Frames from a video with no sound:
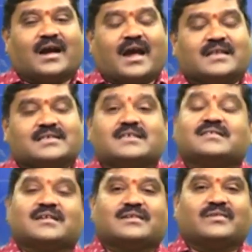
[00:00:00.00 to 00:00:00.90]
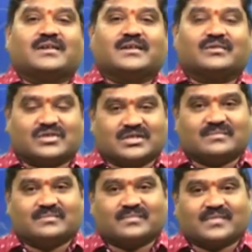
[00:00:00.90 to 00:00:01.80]
ఆయన చేసినటువంటి కృషి
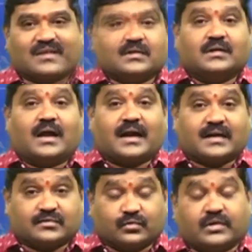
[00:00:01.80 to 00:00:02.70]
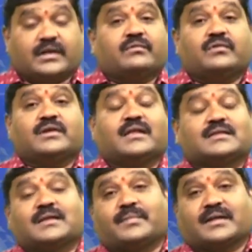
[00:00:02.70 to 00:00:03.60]
అక్కడ సుగ్రీవుడు
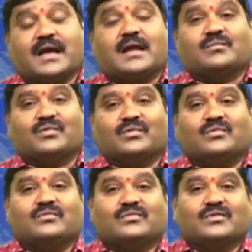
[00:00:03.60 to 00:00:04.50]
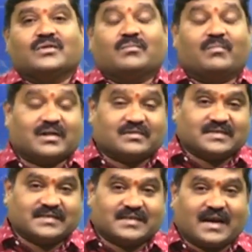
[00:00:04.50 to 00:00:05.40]
ఎంత ప్రధానమో మనకు
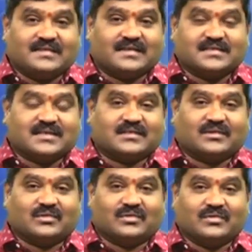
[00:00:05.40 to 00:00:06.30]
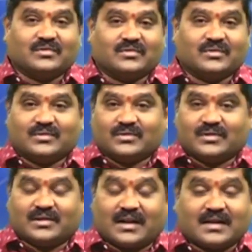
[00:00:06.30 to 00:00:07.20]
శ్రీ సాయి సచ్చరితలో
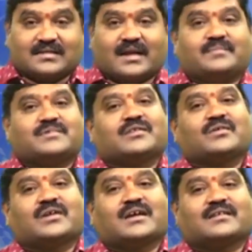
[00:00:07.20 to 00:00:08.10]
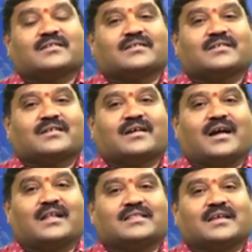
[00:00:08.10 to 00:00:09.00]
నానాసాహెబ్ చందోర్కర్
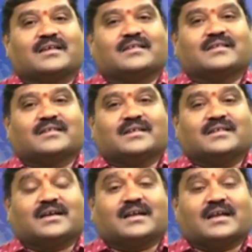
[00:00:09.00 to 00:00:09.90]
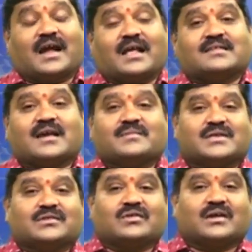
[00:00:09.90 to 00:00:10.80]
అంతే ఎందుకంటే నానాసాహెబ్
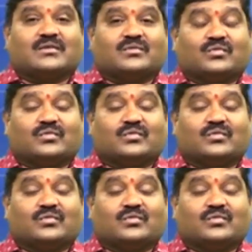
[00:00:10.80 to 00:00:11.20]
చందోర్కరు